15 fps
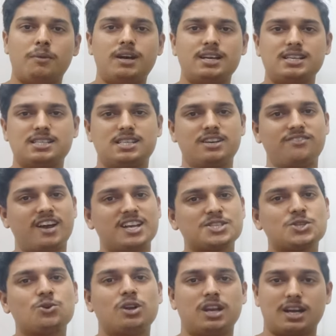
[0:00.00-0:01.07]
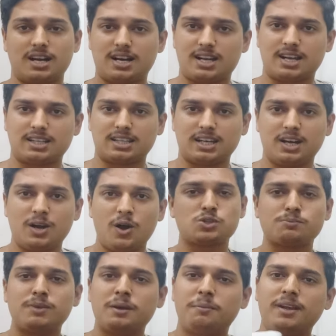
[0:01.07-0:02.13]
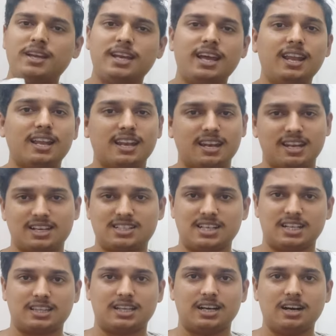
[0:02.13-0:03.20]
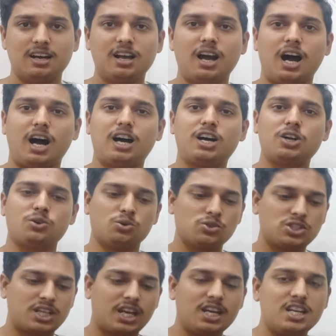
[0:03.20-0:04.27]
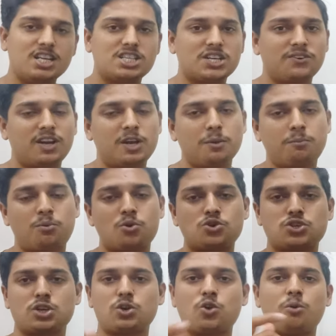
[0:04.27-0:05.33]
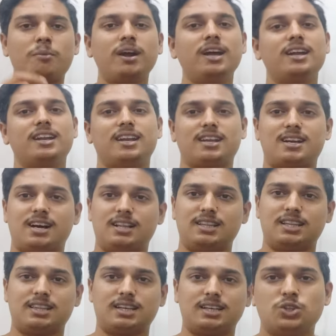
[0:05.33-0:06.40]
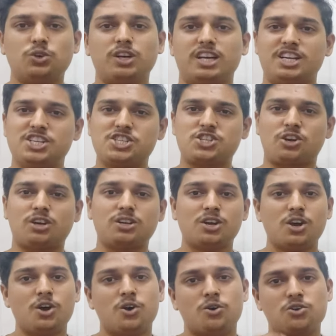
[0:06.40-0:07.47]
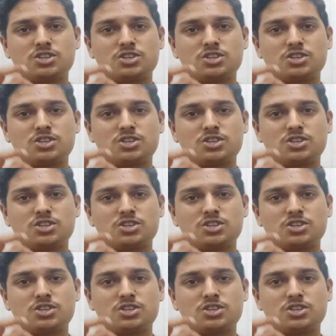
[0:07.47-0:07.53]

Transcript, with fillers: मैं इस डिवाइस को लगा रहा था उसमें भी ये लग जाता अगर उसके नीचे वाले पोर्शन को मैं निकाल देता तो इन शॉर्ट